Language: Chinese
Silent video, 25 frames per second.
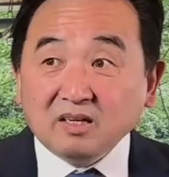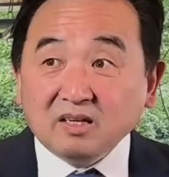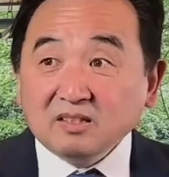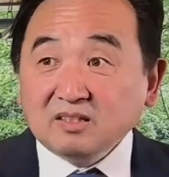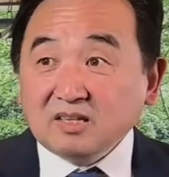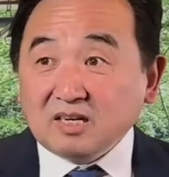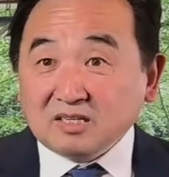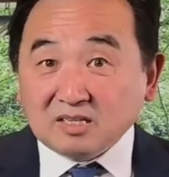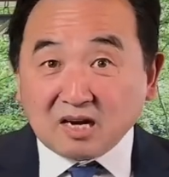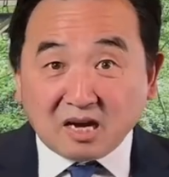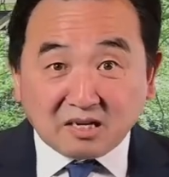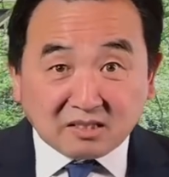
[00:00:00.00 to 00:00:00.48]

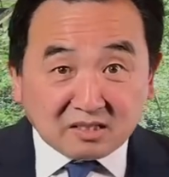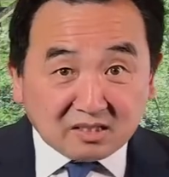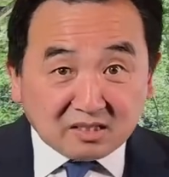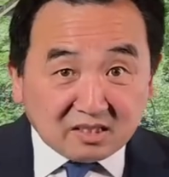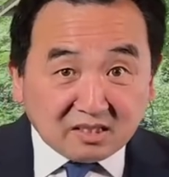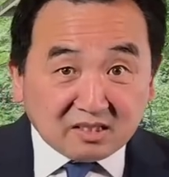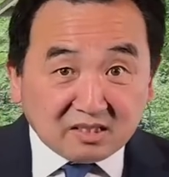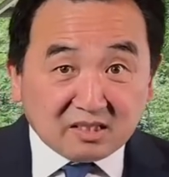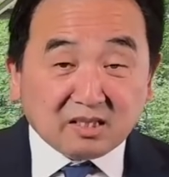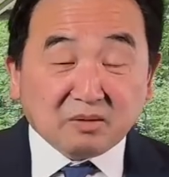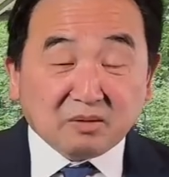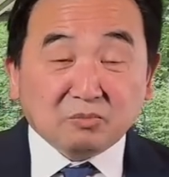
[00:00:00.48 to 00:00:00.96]
那上一
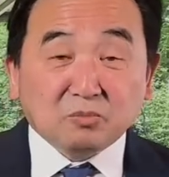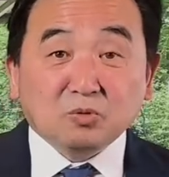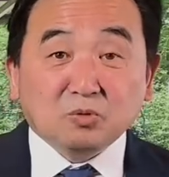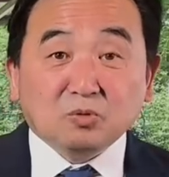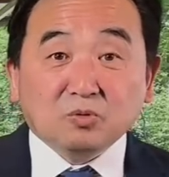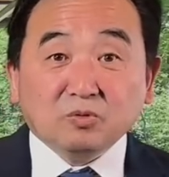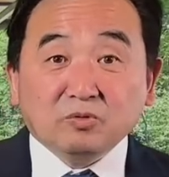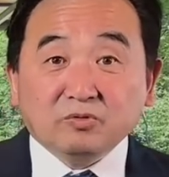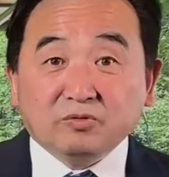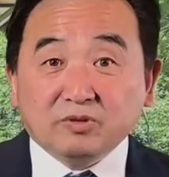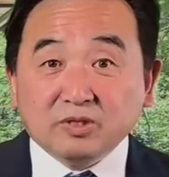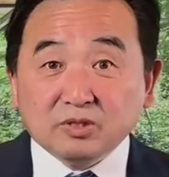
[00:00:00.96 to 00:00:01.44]
期节目《
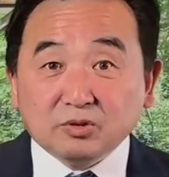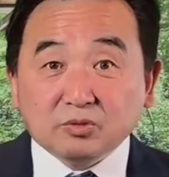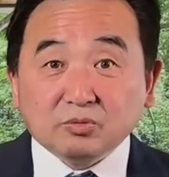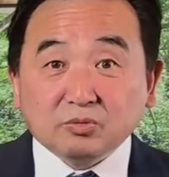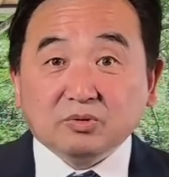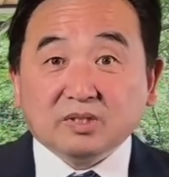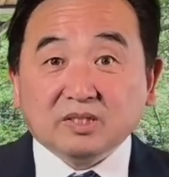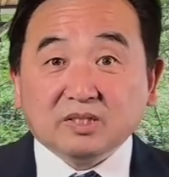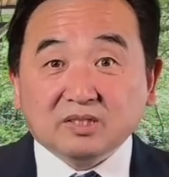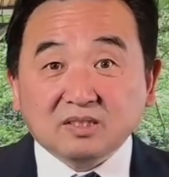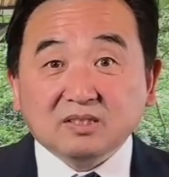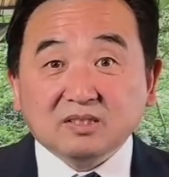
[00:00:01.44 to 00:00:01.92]
佛祖
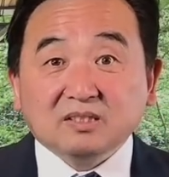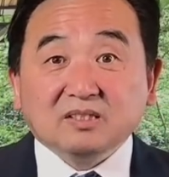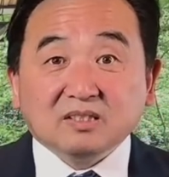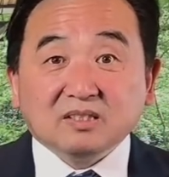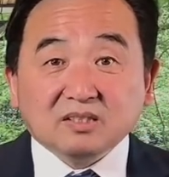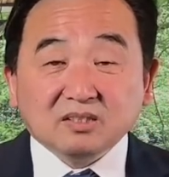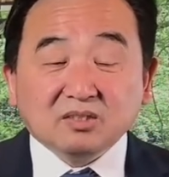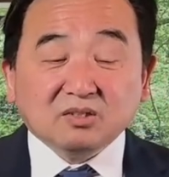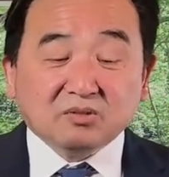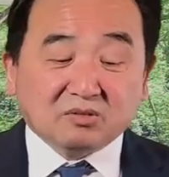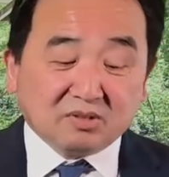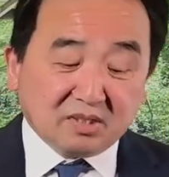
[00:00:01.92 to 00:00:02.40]
的日
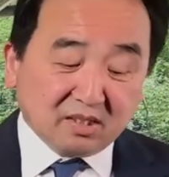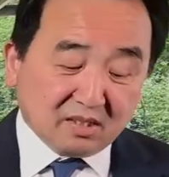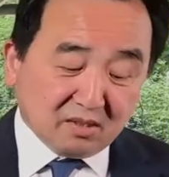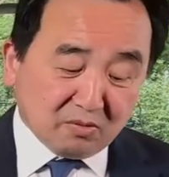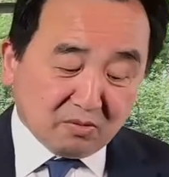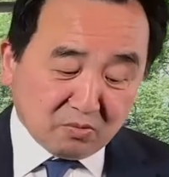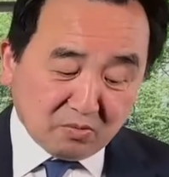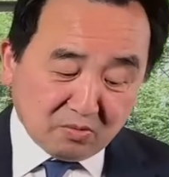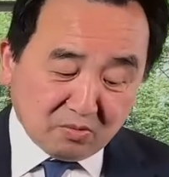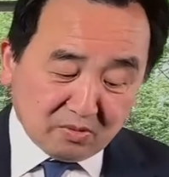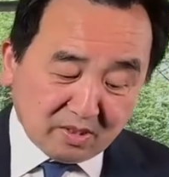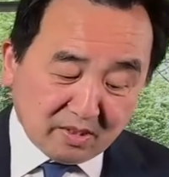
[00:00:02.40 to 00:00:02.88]
子》就这个
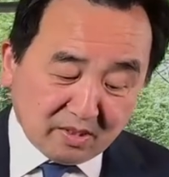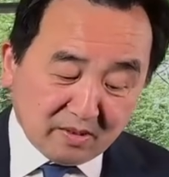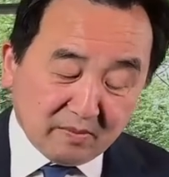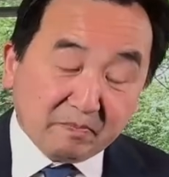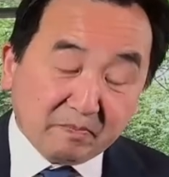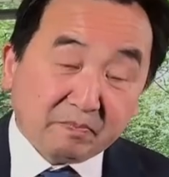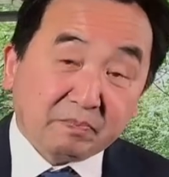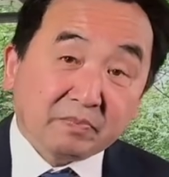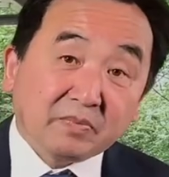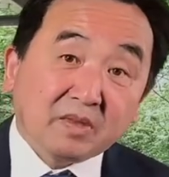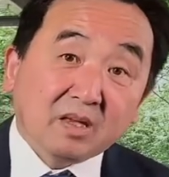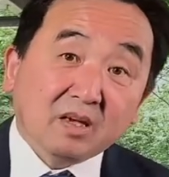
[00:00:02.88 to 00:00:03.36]
故事，
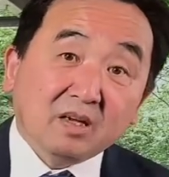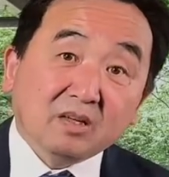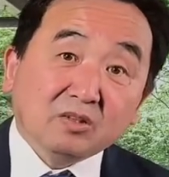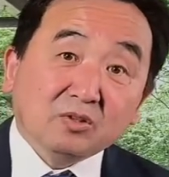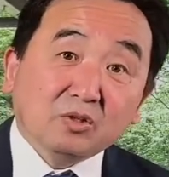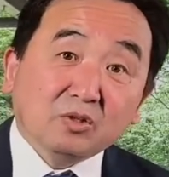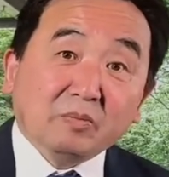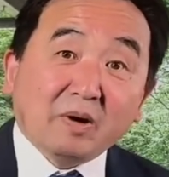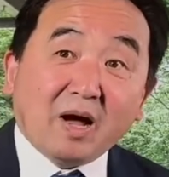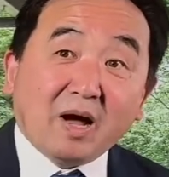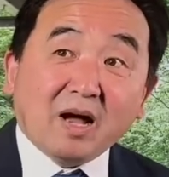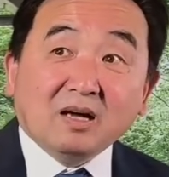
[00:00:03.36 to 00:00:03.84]

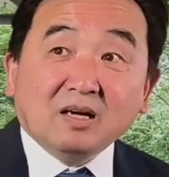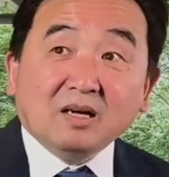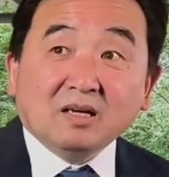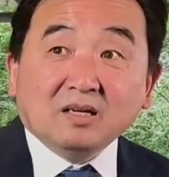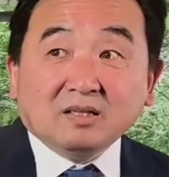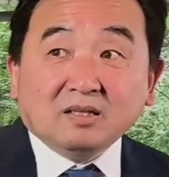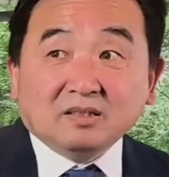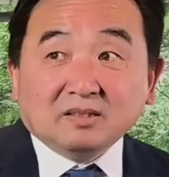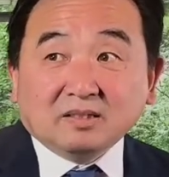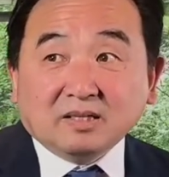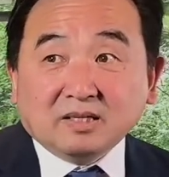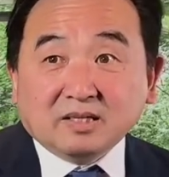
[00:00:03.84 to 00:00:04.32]
对吧？
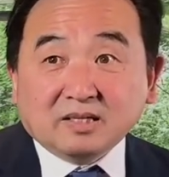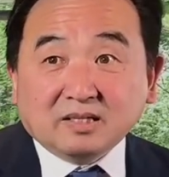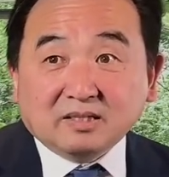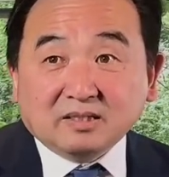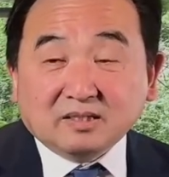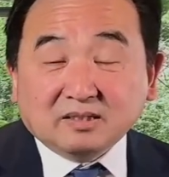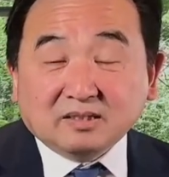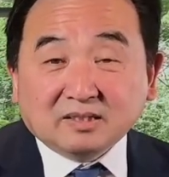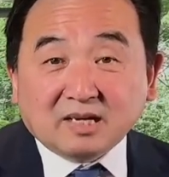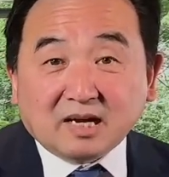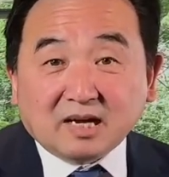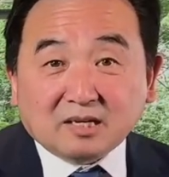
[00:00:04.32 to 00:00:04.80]
那
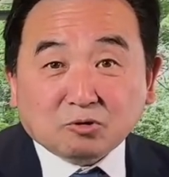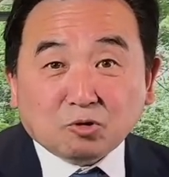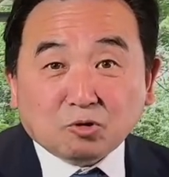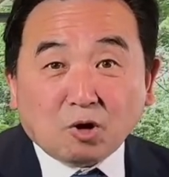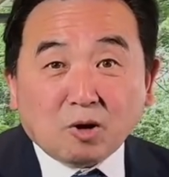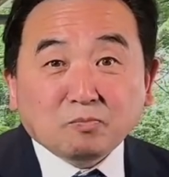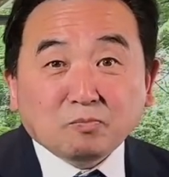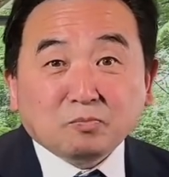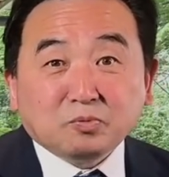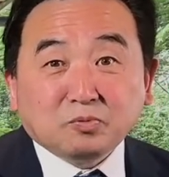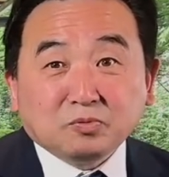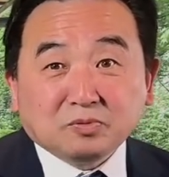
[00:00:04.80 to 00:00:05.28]
那
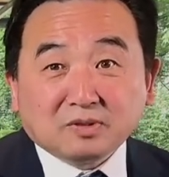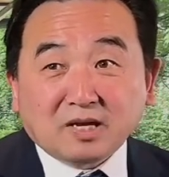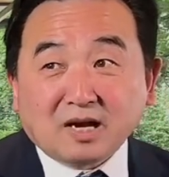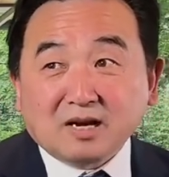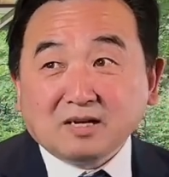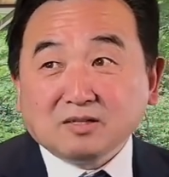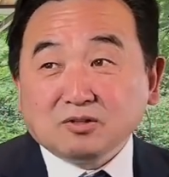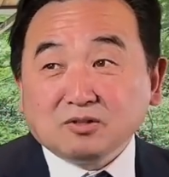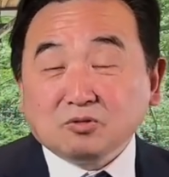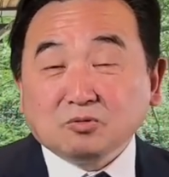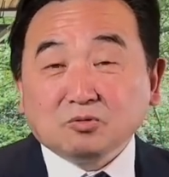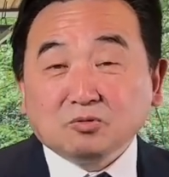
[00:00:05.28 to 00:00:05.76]
川普当
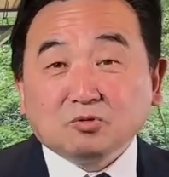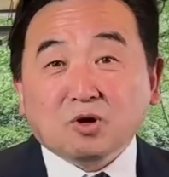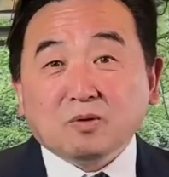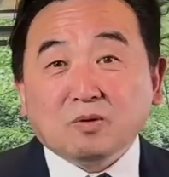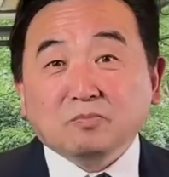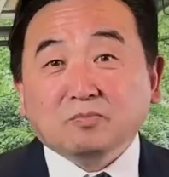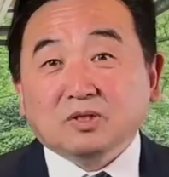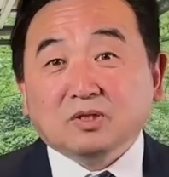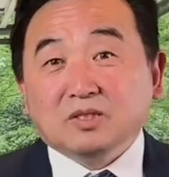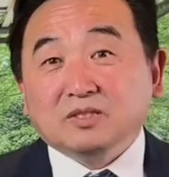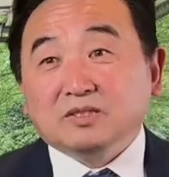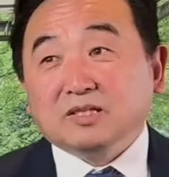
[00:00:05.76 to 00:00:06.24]
然从川
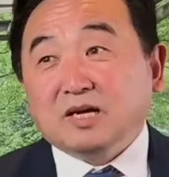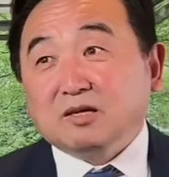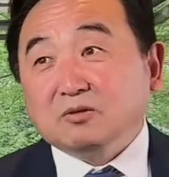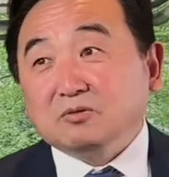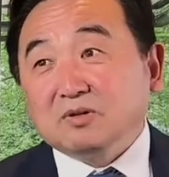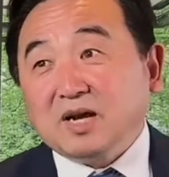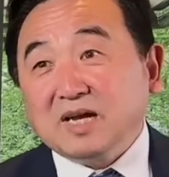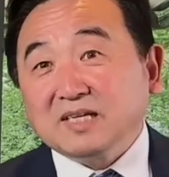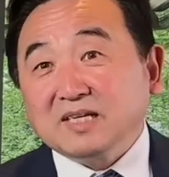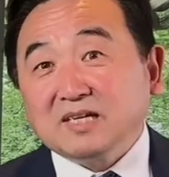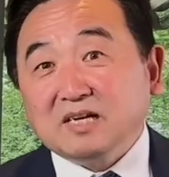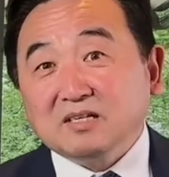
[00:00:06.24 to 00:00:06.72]
普的角度
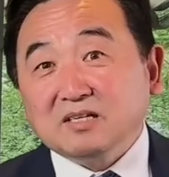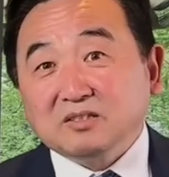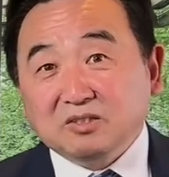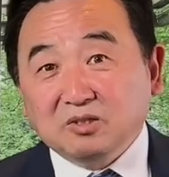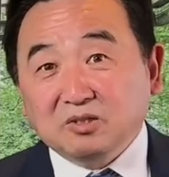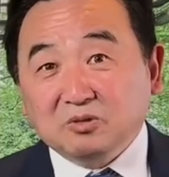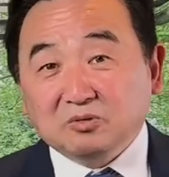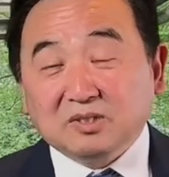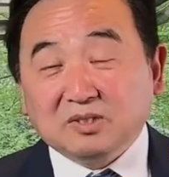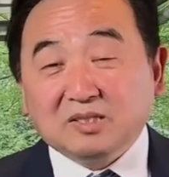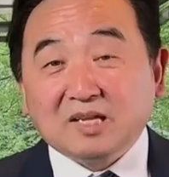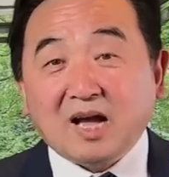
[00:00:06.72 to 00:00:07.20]
来讲，
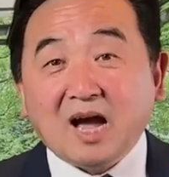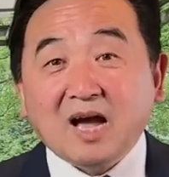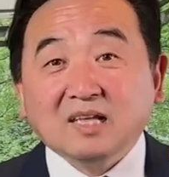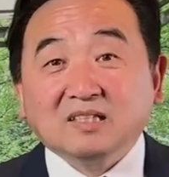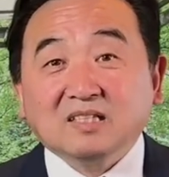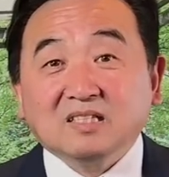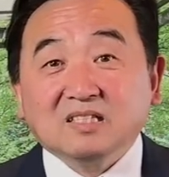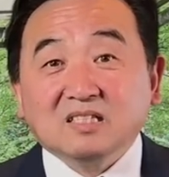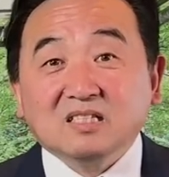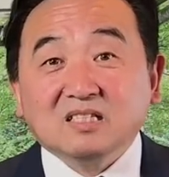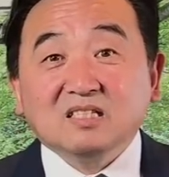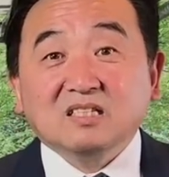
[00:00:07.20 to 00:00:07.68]
有着他
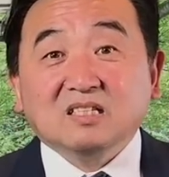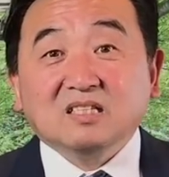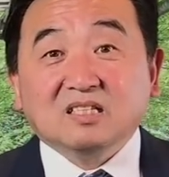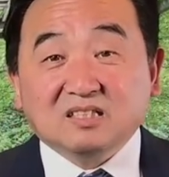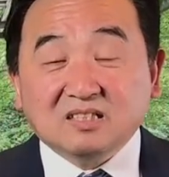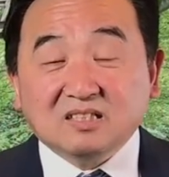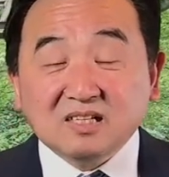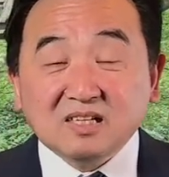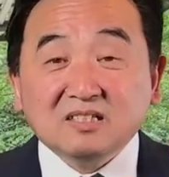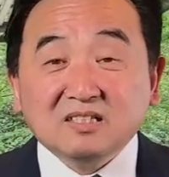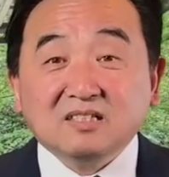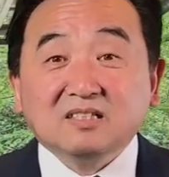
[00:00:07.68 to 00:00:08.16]
的自己
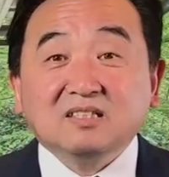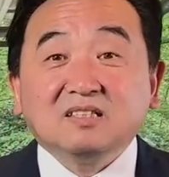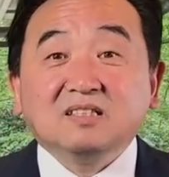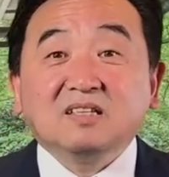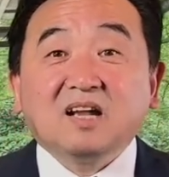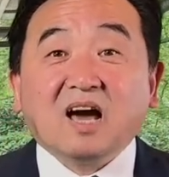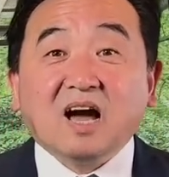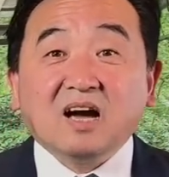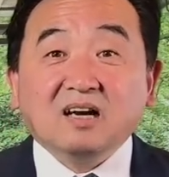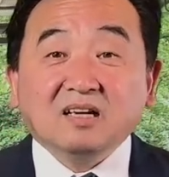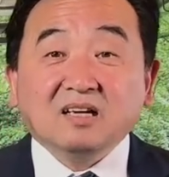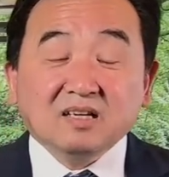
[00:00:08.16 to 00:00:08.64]
认知
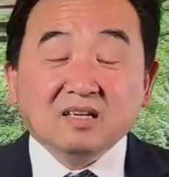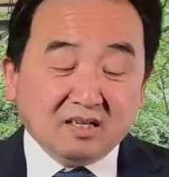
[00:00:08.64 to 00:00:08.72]
了。